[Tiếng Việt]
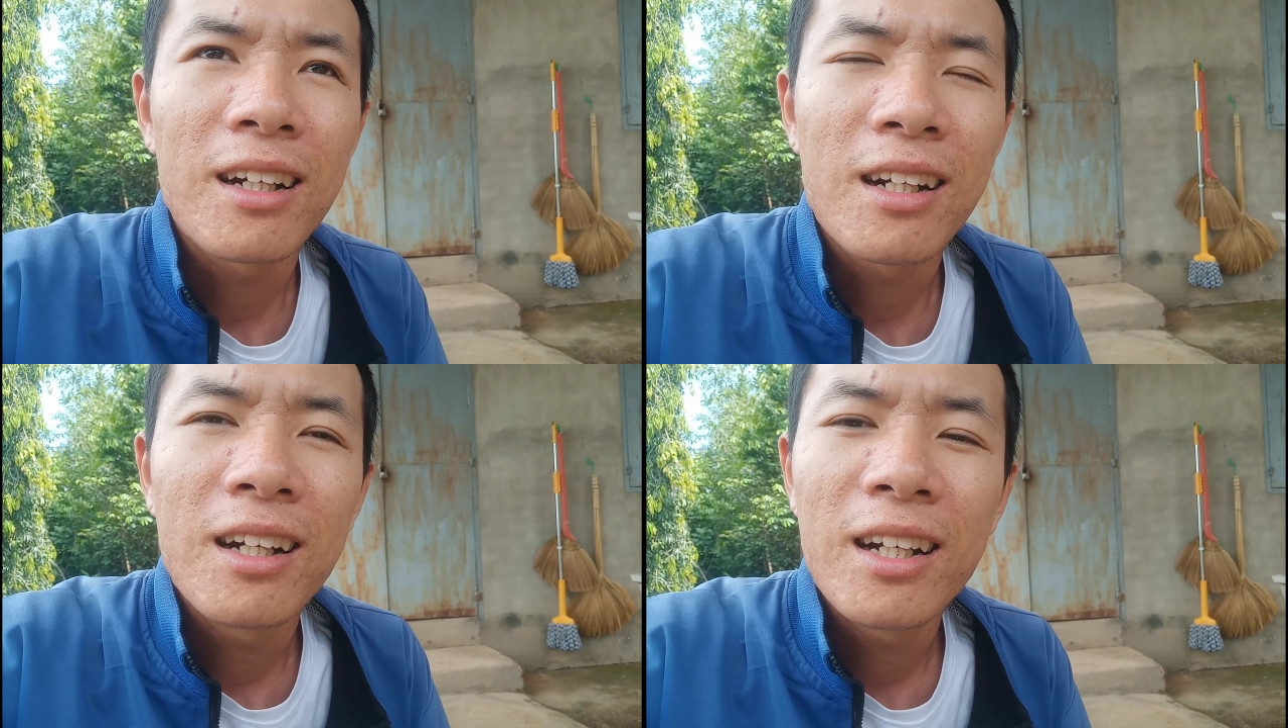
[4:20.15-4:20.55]

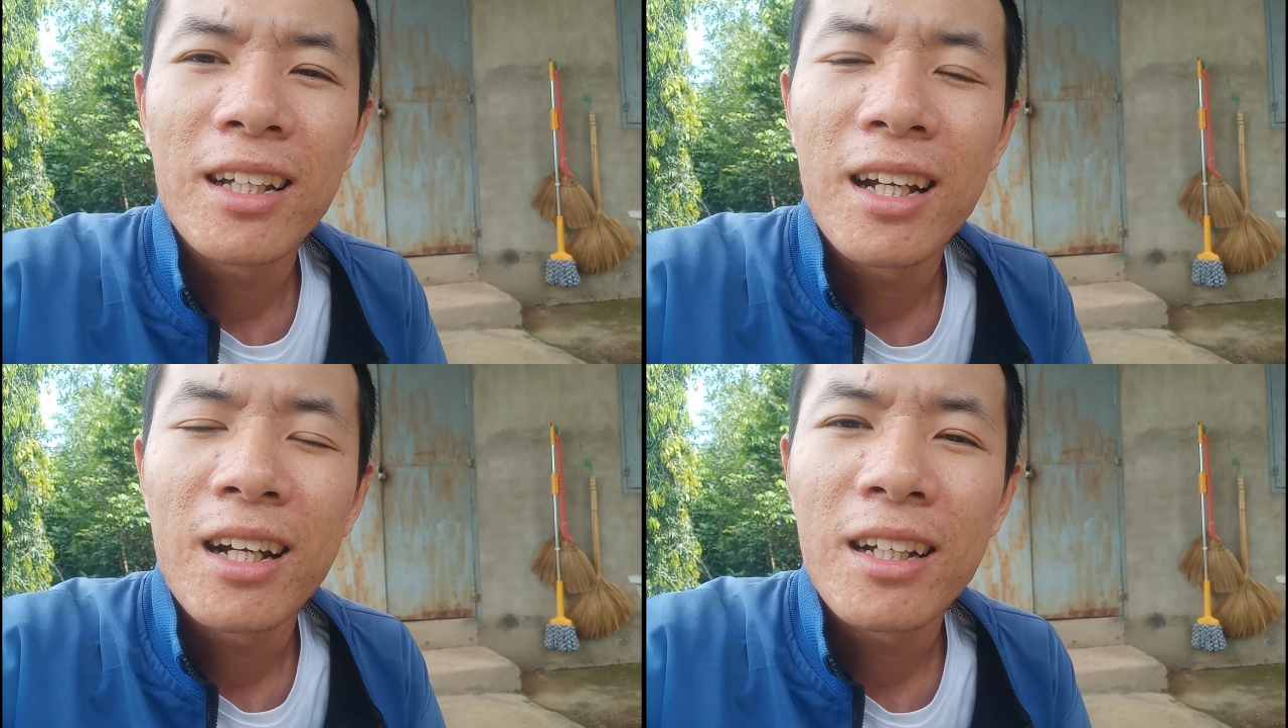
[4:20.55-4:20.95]

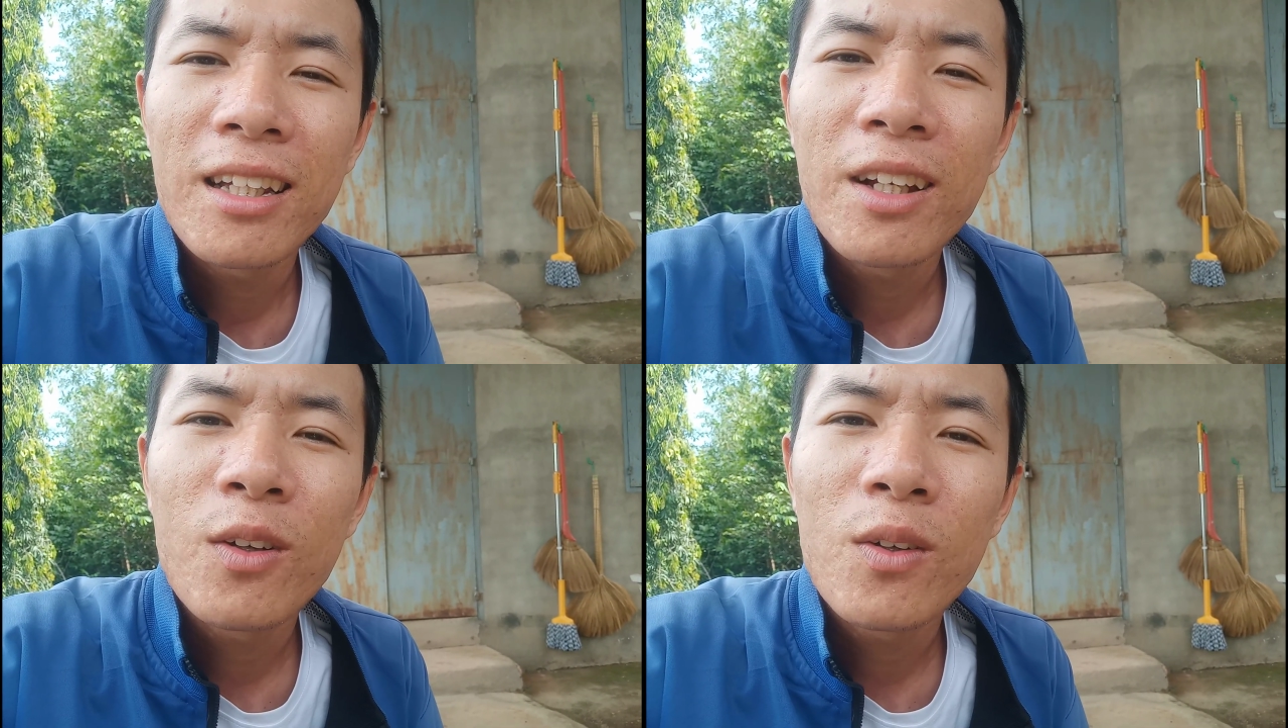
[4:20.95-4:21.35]
Người
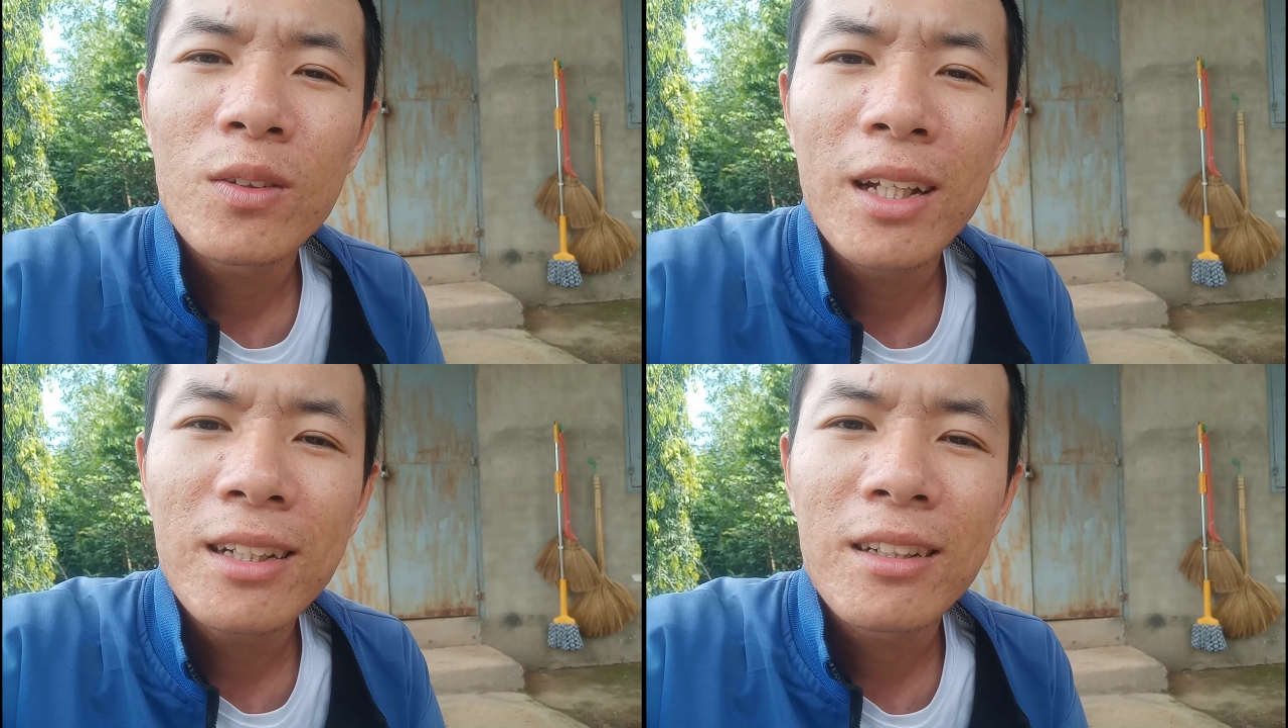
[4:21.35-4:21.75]

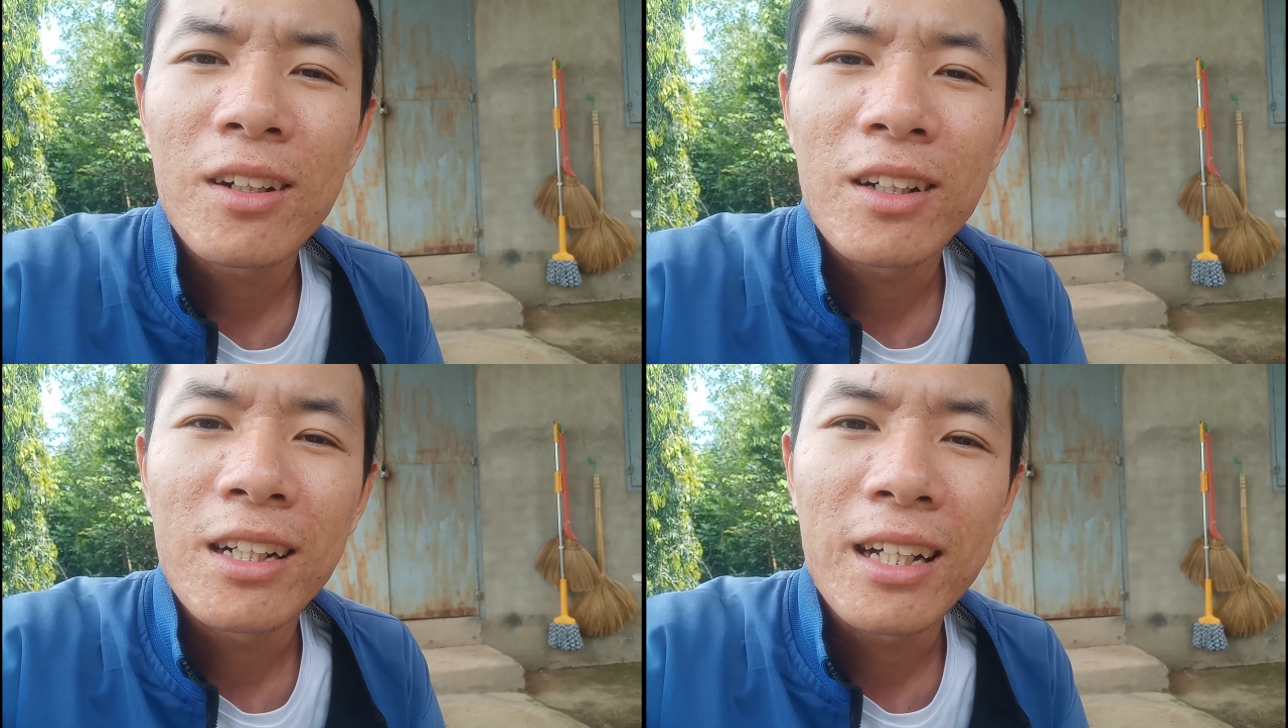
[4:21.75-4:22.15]
yêu thích
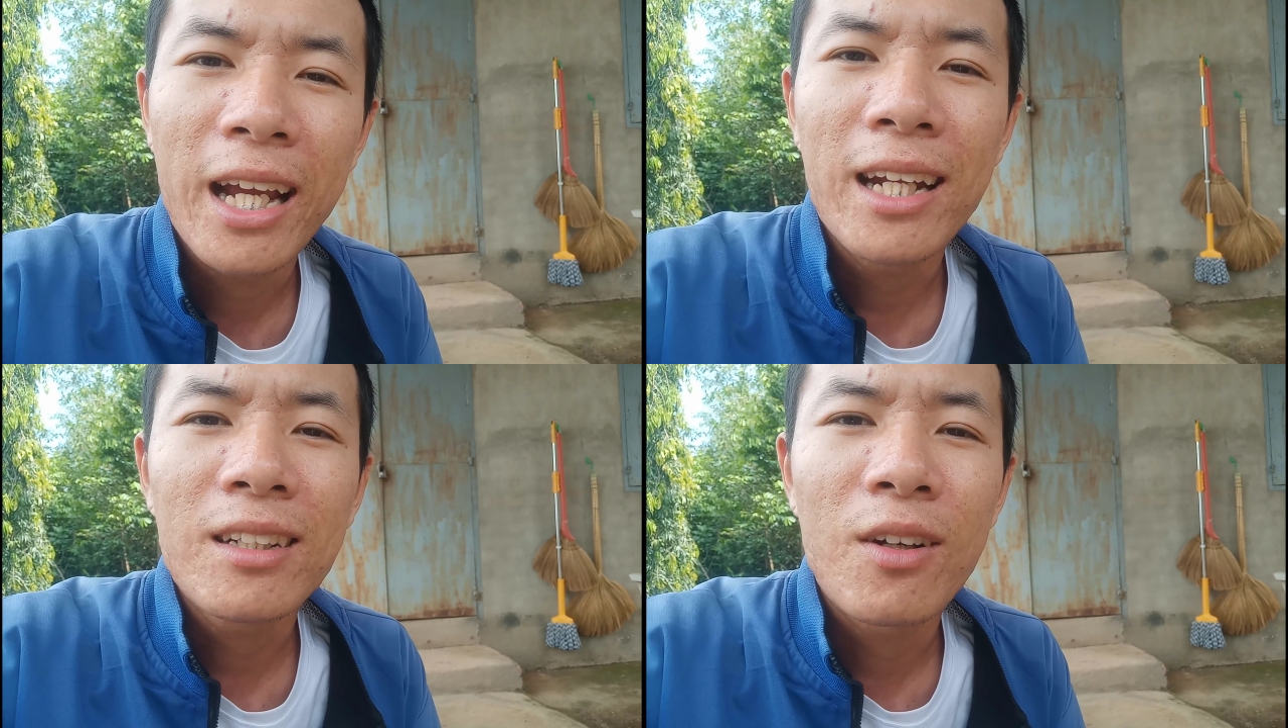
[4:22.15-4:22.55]
rồi người
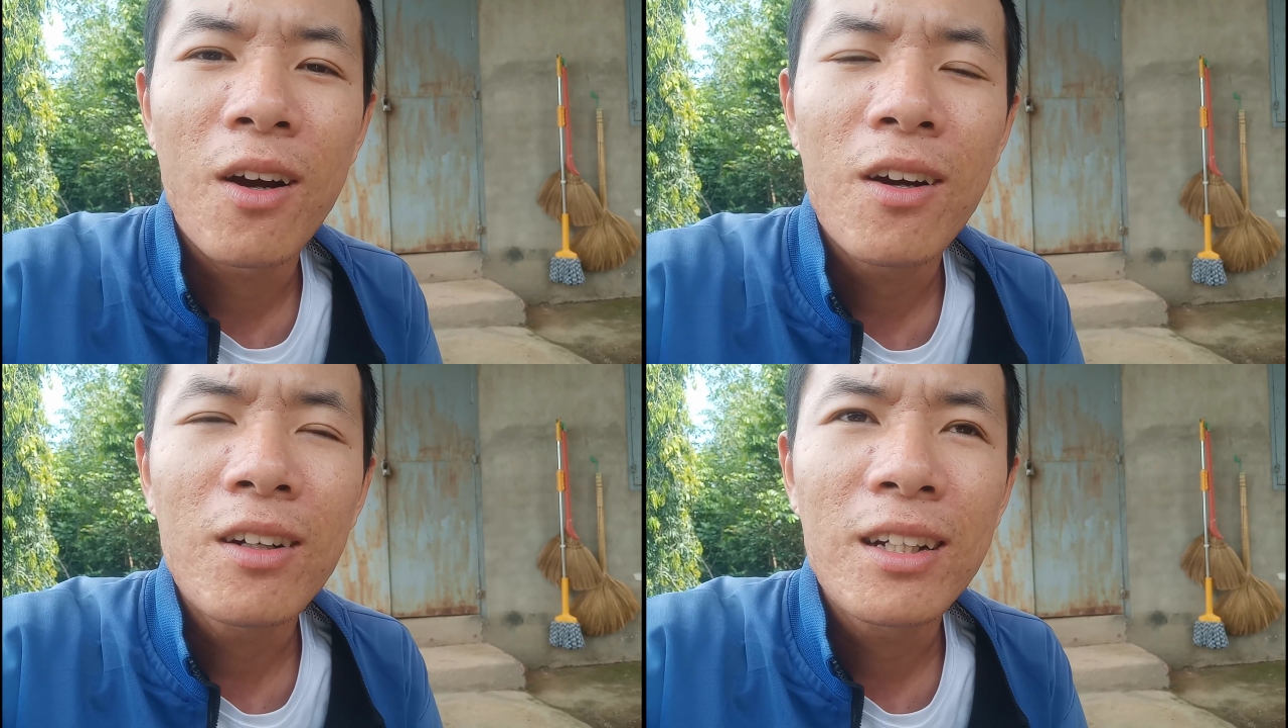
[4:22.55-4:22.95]
ghét
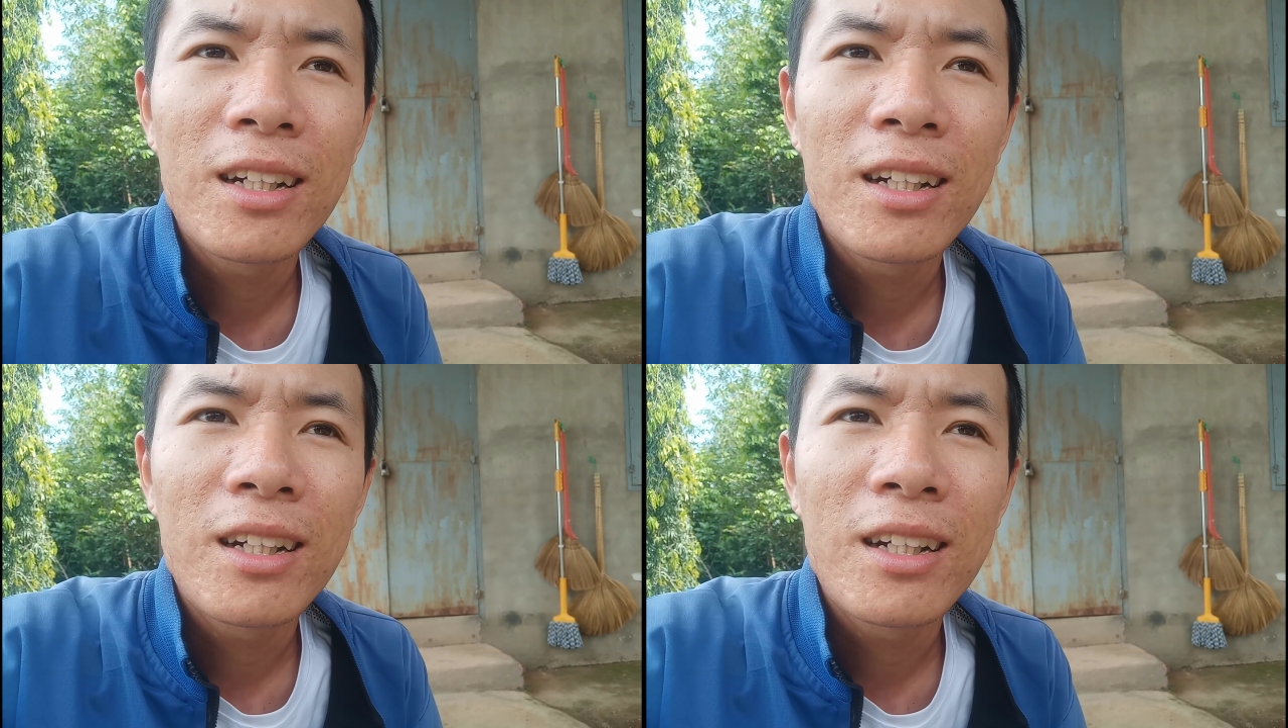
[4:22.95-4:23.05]
có,